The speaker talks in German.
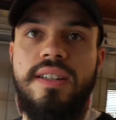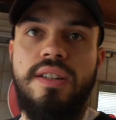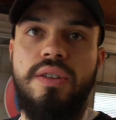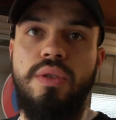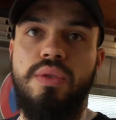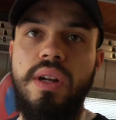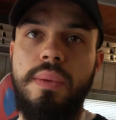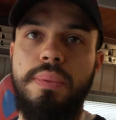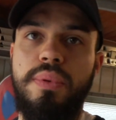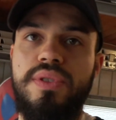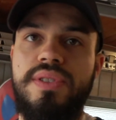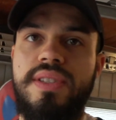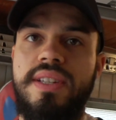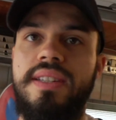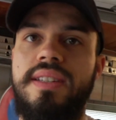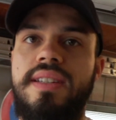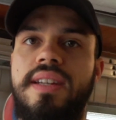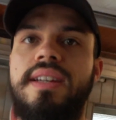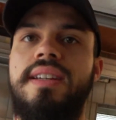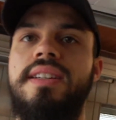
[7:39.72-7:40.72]

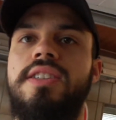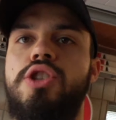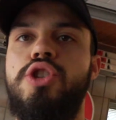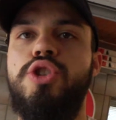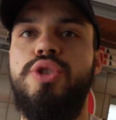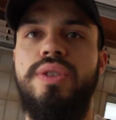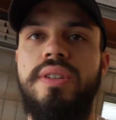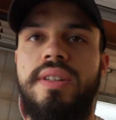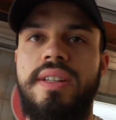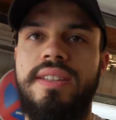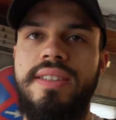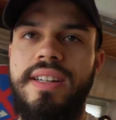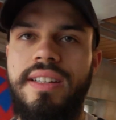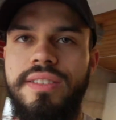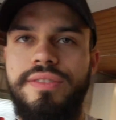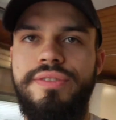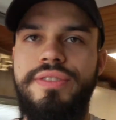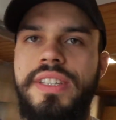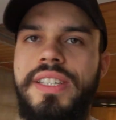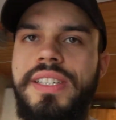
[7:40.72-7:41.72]
100% schön
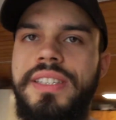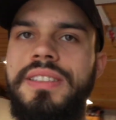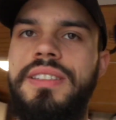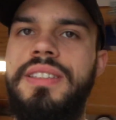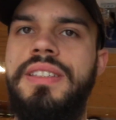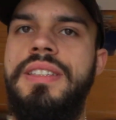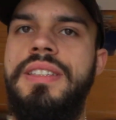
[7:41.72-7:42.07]
intakten Felgen.